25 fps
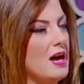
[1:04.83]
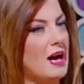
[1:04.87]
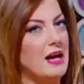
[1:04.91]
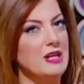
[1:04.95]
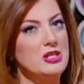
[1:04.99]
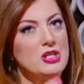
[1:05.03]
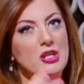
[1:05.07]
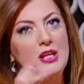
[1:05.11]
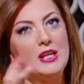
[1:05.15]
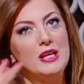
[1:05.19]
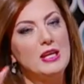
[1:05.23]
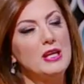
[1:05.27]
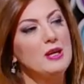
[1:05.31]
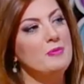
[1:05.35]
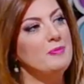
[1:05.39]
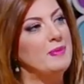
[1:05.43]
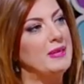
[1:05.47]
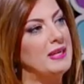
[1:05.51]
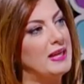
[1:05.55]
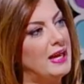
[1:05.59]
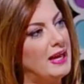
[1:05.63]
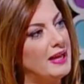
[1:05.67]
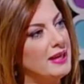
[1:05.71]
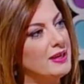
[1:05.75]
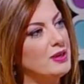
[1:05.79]
عشان هيك
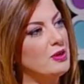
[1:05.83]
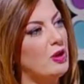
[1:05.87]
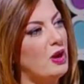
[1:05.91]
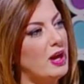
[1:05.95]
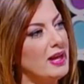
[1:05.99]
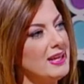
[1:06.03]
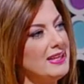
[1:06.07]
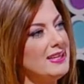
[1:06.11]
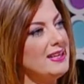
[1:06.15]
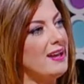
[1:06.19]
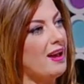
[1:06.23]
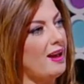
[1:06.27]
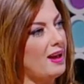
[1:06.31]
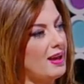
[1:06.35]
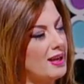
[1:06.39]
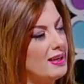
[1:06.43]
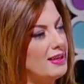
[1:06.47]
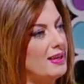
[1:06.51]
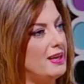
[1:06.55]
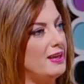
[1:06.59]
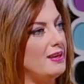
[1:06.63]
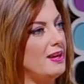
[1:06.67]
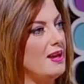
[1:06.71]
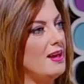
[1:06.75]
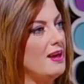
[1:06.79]
بنلاقي انه اي
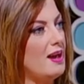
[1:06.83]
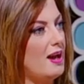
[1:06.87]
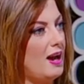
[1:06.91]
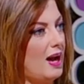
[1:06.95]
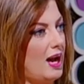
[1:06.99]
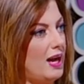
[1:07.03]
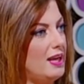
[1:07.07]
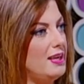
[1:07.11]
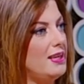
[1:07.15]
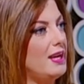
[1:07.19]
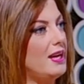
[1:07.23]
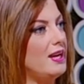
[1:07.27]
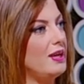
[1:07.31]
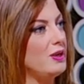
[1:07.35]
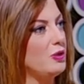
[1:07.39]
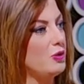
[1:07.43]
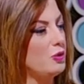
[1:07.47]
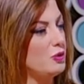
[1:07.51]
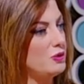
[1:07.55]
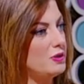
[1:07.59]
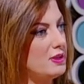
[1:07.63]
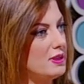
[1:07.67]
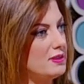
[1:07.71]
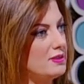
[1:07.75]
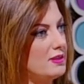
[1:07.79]
خلل على
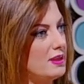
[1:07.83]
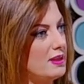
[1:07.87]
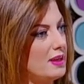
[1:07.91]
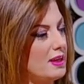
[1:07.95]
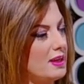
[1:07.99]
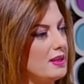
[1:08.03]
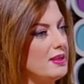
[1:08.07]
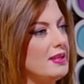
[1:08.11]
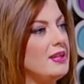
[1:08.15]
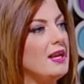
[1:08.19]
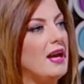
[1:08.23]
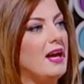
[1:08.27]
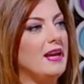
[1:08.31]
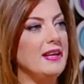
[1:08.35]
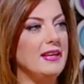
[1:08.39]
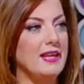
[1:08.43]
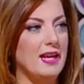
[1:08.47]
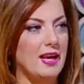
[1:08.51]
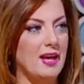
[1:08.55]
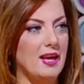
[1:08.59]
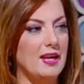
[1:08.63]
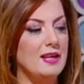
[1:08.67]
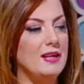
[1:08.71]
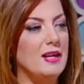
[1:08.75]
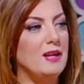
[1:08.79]
الغده الدرقيه اي
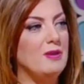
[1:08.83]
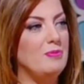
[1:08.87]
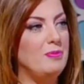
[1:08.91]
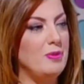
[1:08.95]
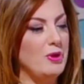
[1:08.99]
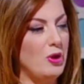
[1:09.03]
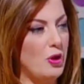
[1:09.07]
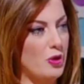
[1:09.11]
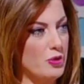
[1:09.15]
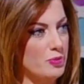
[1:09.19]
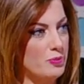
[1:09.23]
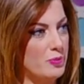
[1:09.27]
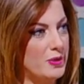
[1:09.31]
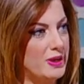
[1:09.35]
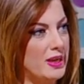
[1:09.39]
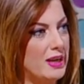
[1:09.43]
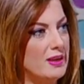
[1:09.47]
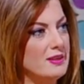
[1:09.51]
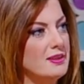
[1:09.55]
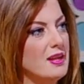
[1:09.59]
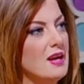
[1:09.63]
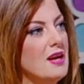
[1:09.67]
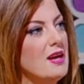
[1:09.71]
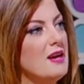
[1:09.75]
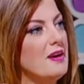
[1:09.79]
اي خلل
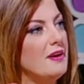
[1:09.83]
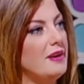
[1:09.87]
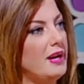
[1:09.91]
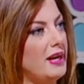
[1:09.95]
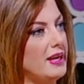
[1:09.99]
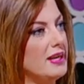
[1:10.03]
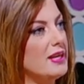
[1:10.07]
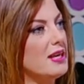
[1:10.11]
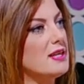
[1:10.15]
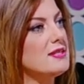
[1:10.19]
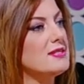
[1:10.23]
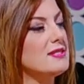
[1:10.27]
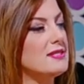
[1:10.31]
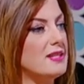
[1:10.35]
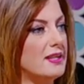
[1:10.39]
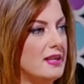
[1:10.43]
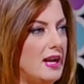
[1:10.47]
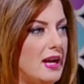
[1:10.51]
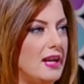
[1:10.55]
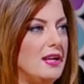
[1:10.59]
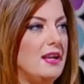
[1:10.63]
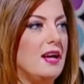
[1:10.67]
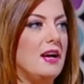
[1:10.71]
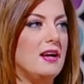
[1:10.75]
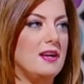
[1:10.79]
بالهرمونات رح ياثر
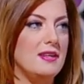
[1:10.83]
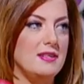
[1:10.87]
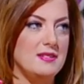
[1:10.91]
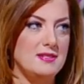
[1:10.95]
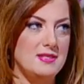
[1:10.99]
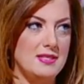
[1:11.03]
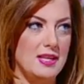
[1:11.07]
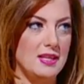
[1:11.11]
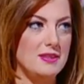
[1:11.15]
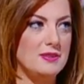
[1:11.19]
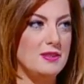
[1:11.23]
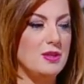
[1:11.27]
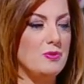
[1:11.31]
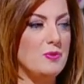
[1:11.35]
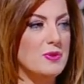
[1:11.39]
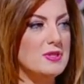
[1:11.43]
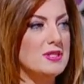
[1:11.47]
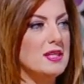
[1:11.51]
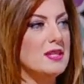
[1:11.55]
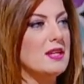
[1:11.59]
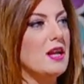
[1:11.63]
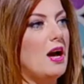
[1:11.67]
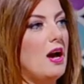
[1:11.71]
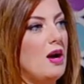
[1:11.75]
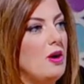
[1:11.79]
على زياده
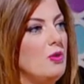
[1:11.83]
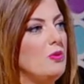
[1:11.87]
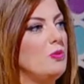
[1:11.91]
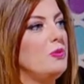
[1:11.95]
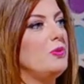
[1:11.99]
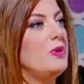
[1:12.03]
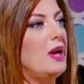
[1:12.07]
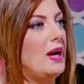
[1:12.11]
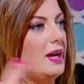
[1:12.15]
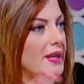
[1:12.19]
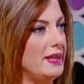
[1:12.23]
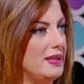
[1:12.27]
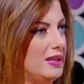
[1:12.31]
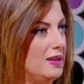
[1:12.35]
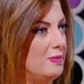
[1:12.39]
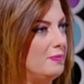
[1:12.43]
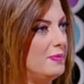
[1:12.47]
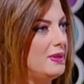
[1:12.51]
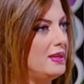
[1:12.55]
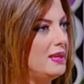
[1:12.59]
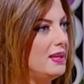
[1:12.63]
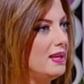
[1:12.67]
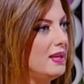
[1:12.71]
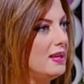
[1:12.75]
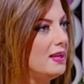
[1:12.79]
الوزن او رح
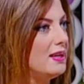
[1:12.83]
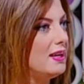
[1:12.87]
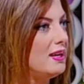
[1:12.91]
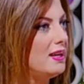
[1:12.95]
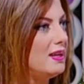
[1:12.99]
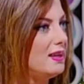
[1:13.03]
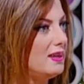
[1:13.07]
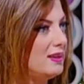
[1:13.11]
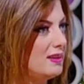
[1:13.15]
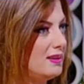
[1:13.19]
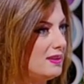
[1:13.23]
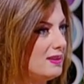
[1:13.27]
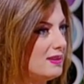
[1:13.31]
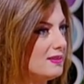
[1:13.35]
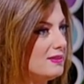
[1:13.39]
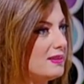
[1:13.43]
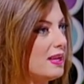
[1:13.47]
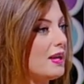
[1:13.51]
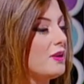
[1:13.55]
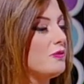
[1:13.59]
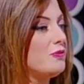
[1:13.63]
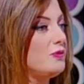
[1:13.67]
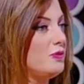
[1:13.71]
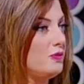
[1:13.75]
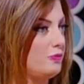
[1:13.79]
يعمل آه،
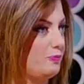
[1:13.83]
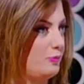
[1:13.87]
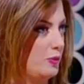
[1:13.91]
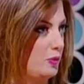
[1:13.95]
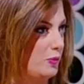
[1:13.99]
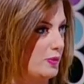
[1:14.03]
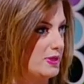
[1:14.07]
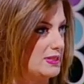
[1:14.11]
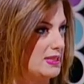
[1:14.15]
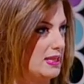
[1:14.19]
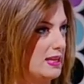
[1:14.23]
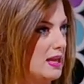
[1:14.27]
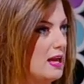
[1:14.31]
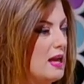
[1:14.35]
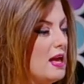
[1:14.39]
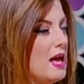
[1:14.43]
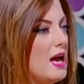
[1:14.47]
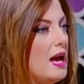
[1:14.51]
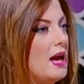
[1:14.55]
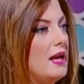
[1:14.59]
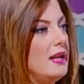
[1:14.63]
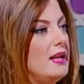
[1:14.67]
تخفيف بالوزن نعم.